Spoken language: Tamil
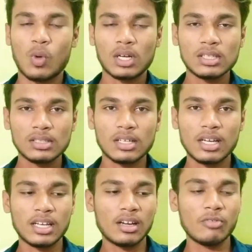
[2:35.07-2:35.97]
ஒர்க்
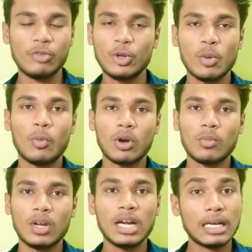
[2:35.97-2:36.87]
இருந்ததுனால என்னால் வீடியோ போட
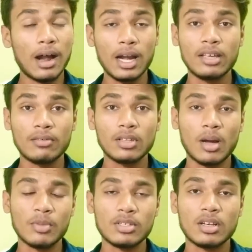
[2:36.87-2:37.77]
முடியல நாளைக்கு
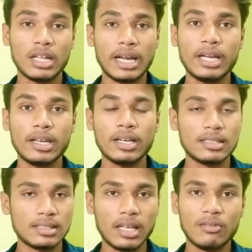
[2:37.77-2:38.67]
வந்து அமேசான் கிரேட்
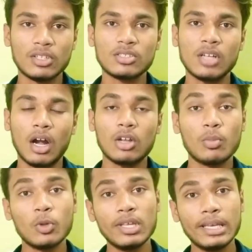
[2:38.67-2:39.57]
இண்டியன் சேல் வந்து ஸ்டார்ட்
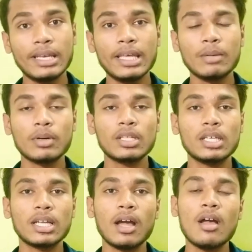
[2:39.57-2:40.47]
ஆகும் போது இன்றைக்கி
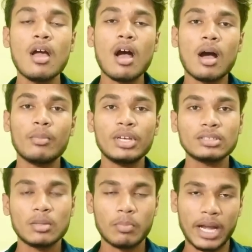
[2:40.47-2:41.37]
பார்த்தீங்கன்னா
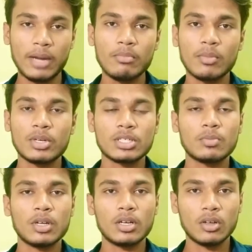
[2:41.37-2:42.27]
அமேசான் ப்ரைம்
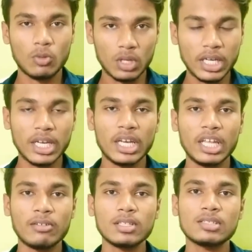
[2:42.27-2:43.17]
மெம்பர்ஷிப்பில் இருக்கவங்களுக்கு
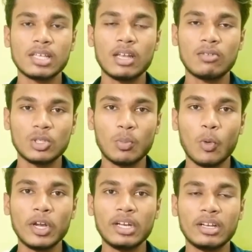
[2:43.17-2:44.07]
இன்றைக்கி வந்து சேல் வந்து
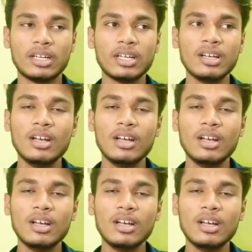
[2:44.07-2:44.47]
போயிட்டுருக்கு